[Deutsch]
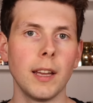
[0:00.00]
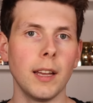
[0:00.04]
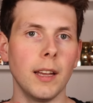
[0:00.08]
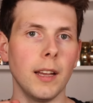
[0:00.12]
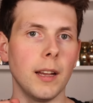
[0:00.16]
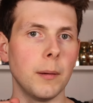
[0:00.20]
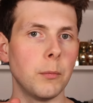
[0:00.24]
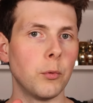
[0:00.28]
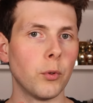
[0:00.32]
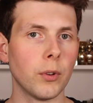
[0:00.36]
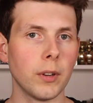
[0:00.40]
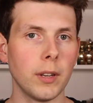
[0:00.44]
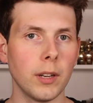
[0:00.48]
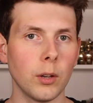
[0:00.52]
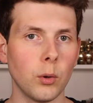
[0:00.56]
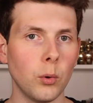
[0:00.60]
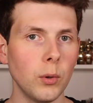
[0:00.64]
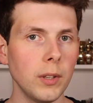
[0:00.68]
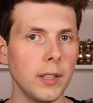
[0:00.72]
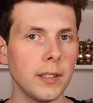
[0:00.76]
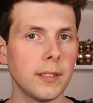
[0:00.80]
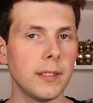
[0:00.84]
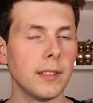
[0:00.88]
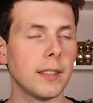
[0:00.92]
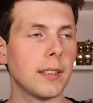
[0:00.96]
Ähm, Root
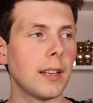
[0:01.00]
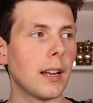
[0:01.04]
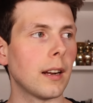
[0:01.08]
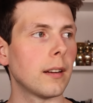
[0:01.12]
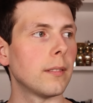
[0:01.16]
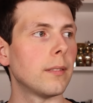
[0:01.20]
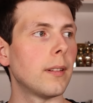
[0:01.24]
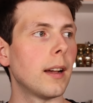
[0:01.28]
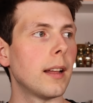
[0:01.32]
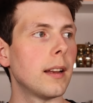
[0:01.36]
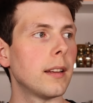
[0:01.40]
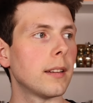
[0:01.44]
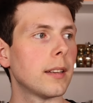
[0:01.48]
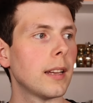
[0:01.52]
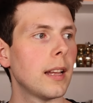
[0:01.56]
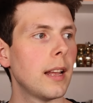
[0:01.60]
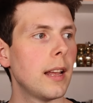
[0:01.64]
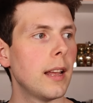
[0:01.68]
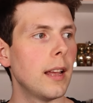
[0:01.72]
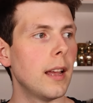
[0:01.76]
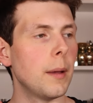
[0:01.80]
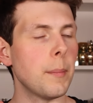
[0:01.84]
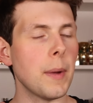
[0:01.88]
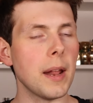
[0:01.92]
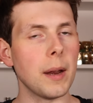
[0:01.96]
Neroli ist nicht langweilig,
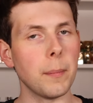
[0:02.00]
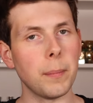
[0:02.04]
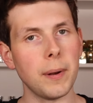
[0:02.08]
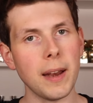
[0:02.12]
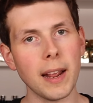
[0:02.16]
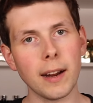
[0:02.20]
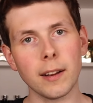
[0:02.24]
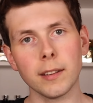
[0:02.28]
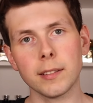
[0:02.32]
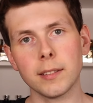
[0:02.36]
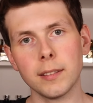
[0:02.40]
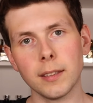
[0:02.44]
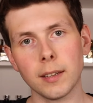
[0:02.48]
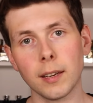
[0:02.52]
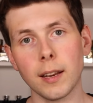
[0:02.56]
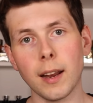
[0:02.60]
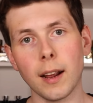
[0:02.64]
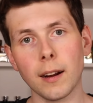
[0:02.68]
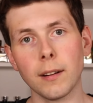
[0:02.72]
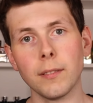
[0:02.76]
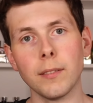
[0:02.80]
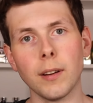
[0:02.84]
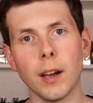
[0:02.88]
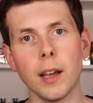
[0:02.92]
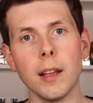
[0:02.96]
äh, Man in Black ist nicht
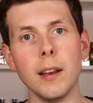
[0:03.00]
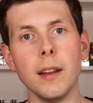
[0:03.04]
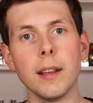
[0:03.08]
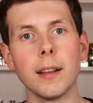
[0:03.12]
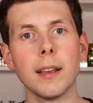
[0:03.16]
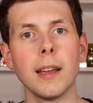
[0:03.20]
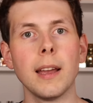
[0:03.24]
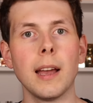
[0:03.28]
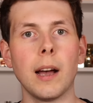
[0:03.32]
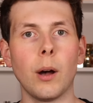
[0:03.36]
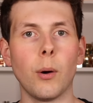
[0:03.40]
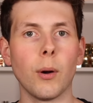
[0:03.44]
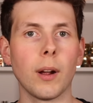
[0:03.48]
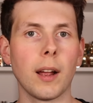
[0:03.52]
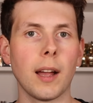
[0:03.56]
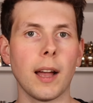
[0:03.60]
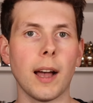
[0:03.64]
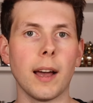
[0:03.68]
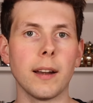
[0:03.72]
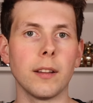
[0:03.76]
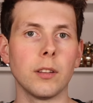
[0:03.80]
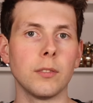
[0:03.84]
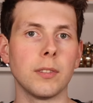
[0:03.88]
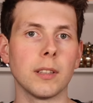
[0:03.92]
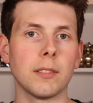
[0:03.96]
langweilig, auch
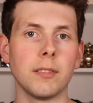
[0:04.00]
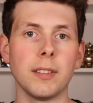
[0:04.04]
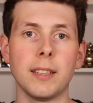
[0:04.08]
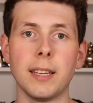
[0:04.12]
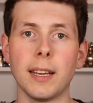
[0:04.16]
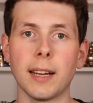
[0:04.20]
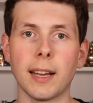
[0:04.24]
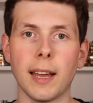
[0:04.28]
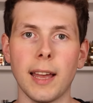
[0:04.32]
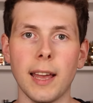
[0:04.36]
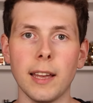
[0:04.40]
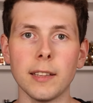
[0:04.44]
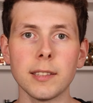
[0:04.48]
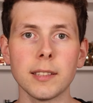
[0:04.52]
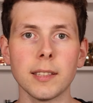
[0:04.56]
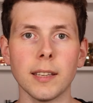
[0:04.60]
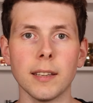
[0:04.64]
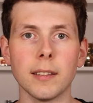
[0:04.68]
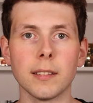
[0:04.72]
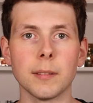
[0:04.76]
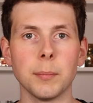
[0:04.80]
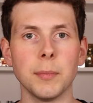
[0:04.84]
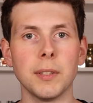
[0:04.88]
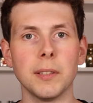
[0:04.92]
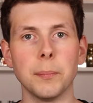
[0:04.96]
gerade sowas wie Terra
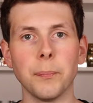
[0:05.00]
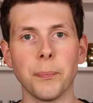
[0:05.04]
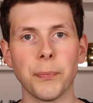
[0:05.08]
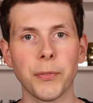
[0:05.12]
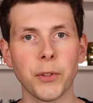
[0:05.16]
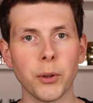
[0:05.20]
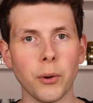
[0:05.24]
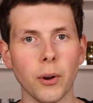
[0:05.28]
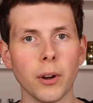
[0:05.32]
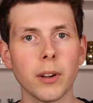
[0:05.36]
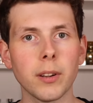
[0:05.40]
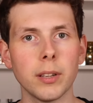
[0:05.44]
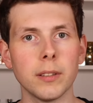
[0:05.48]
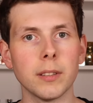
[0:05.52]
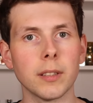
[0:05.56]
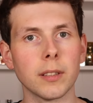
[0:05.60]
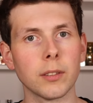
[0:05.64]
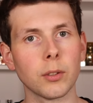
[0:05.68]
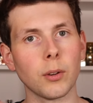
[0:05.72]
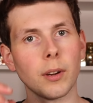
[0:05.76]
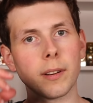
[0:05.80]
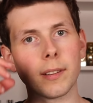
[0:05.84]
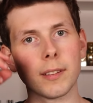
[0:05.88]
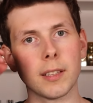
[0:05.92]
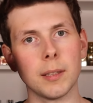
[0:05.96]
Essence mit diesem trockenen,
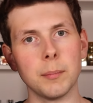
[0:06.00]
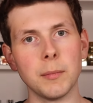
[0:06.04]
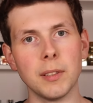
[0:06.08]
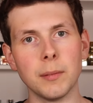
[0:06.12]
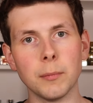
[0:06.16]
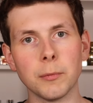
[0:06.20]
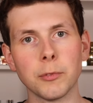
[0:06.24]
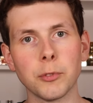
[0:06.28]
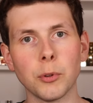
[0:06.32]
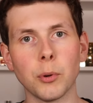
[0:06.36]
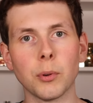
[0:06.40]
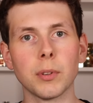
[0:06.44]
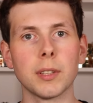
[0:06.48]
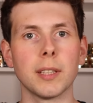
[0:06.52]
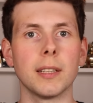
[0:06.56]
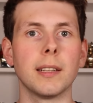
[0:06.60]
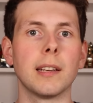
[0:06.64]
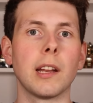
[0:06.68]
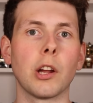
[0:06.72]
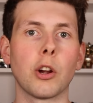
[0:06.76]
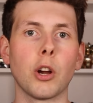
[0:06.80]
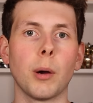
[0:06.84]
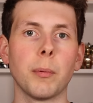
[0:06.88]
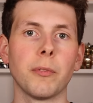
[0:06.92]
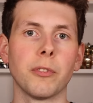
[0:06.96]
trotzdem diesem fruchtigen in
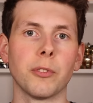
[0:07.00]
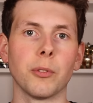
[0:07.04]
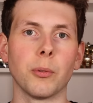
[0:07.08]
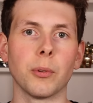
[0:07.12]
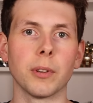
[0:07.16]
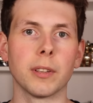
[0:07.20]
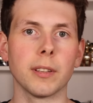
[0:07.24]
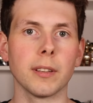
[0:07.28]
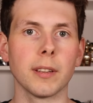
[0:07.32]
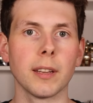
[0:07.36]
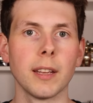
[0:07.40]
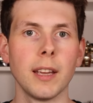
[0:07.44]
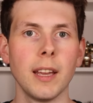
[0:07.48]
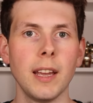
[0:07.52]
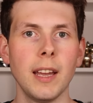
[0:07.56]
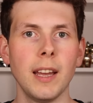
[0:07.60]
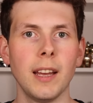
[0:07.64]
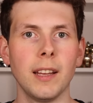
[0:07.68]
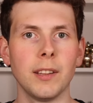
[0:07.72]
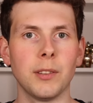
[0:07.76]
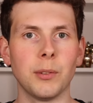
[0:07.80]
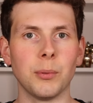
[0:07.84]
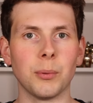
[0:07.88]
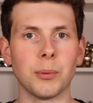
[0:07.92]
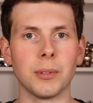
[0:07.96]
der Kopfnote,
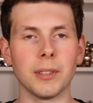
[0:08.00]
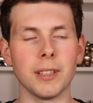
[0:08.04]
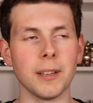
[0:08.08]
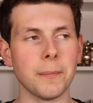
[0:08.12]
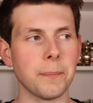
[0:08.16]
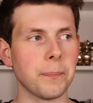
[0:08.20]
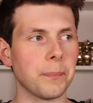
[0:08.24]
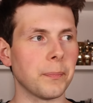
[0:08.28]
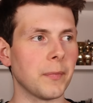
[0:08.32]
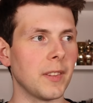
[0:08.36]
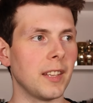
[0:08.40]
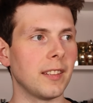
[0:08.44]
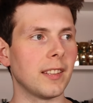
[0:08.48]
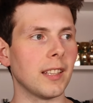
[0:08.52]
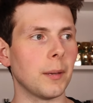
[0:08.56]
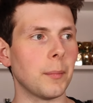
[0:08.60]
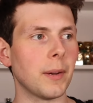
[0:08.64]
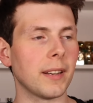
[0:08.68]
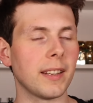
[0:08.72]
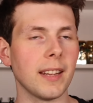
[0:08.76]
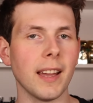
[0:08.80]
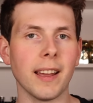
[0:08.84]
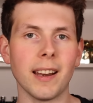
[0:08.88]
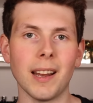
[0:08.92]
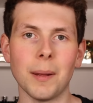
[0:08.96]
so, ähm, ich sag mal,
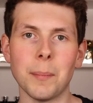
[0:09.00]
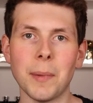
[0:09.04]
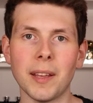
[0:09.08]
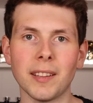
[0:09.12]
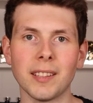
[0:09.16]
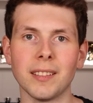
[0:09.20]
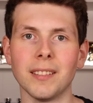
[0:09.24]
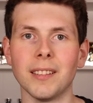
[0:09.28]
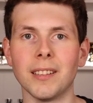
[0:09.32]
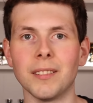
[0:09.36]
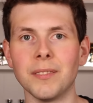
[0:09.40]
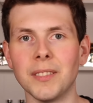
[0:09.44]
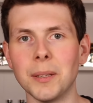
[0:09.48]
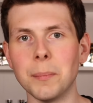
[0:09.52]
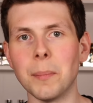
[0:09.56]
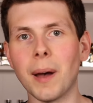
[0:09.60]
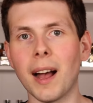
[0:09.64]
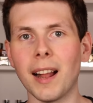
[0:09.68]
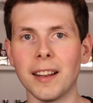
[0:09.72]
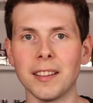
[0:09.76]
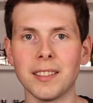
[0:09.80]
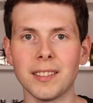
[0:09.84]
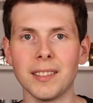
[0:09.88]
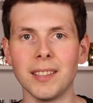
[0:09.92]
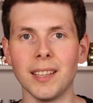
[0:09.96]
Terra der Mess irgendwie
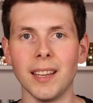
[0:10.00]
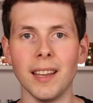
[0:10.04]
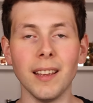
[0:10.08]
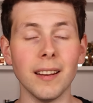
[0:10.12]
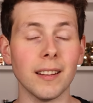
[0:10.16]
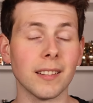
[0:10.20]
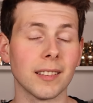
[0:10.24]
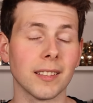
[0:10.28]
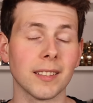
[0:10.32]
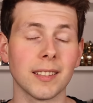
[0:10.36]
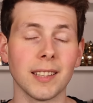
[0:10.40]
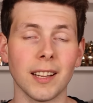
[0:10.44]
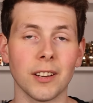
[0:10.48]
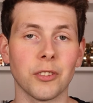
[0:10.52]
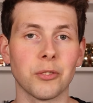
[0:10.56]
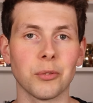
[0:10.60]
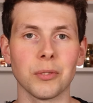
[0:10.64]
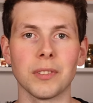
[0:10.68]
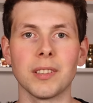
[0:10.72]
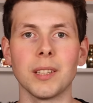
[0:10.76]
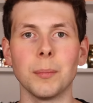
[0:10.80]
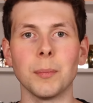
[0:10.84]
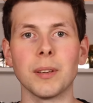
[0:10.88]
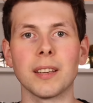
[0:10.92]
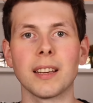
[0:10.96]
mal 10, das ist halt schon
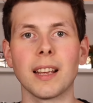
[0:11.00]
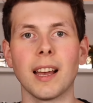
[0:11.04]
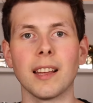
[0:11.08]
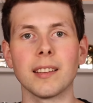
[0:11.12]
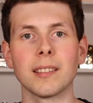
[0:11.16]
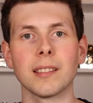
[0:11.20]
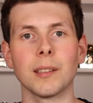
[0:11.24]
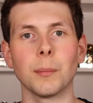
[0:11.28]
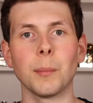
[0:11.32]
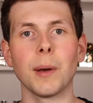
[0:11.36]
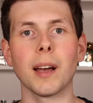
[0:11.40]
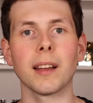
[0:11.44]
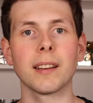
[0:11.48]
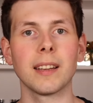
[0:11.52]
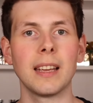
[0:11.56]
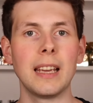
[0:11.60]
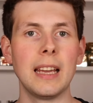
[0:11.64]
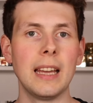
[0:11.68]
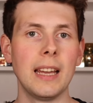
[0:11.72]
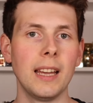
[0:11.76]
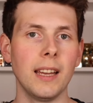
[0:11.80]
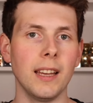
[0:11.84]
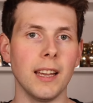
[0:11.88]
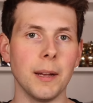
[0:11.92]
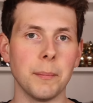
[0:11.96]
ziemlich krass gemacht,
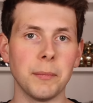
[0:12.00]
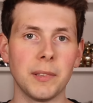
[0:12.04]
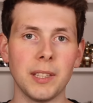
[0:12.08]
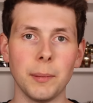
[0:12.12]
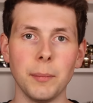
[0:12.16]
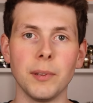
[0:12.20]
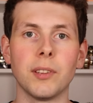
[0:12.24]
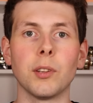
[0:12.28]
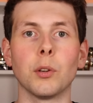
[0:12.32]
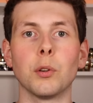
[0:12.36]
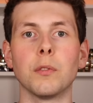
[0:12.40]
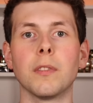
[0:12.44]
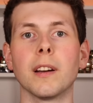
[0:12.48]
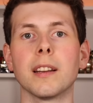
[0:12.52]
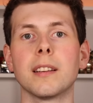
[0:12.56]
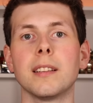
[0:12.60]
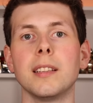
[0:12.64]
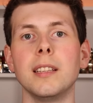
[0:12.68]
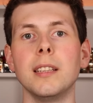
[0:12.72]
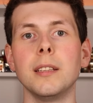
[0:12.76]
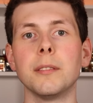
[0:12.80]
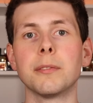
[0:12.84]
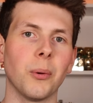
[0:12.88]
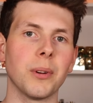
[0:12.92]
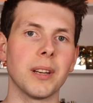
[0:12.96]
ähm, ziemlich
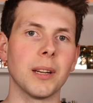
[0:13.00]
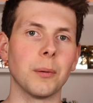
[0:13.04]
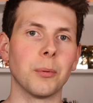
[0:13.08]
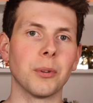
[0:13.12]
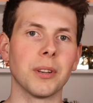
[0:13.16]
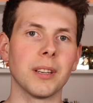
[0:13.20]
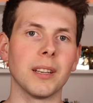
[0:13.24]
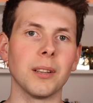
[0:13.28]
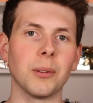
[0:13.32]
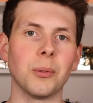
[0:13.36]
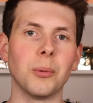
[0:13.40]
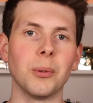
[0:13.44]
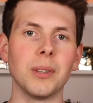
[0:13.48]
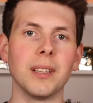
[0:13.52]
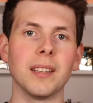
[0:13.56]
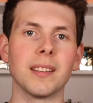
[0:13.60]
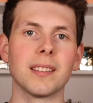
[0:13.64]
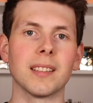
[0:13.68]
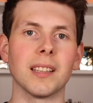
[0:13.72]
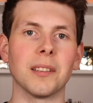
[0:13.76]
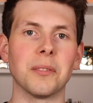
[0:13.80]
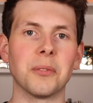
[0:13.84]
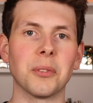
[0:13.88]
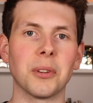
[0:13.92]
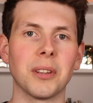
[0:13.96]
innovativ und der Wood Neroli
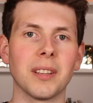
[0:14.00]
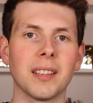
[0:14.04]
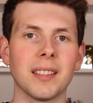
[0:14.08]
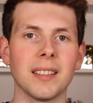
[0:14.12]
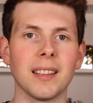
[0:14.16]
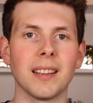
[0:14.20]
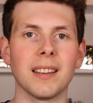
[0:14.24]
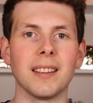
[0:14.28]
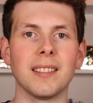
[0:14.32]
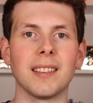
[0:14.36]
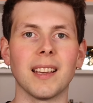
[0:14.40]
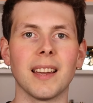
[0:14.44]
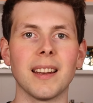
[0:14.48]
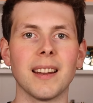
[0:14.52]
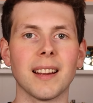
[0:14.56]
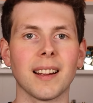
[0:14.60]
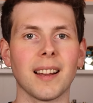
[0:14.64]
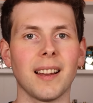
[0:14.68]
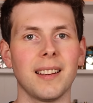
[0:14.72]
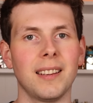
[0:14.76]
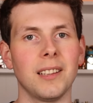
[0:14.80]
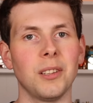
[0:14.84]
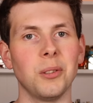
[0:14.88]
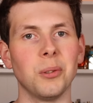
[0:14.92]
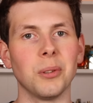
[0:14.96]
ist da wirklich in der
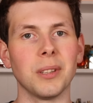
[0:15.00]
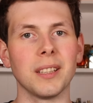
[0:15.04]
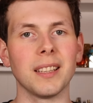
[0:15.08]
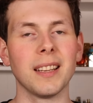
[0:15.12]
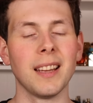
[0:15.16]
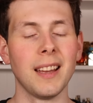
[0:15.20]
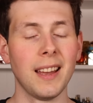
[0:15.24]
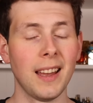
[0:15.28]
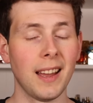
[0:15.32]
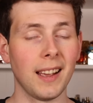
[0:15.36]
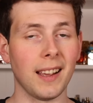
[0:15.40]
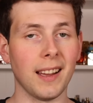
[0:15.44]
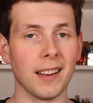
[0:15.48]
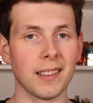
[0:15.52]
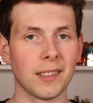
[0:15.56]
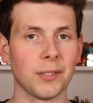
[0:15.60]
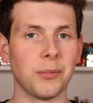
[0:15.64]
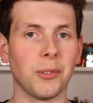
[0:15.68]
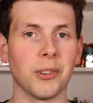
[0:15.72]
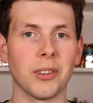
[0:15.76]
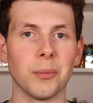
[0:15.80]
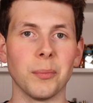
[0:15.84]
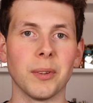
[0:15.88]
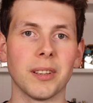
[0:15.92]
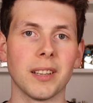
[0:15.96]
Designer-Kategorie ganz
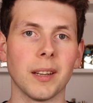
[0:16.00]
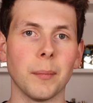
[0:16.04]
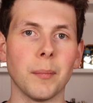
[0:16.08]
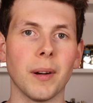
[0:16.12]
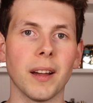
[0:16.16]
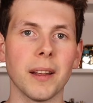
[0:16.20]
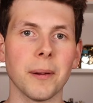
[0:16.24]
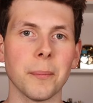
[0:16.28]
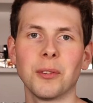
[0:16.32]
vorne mit dabei.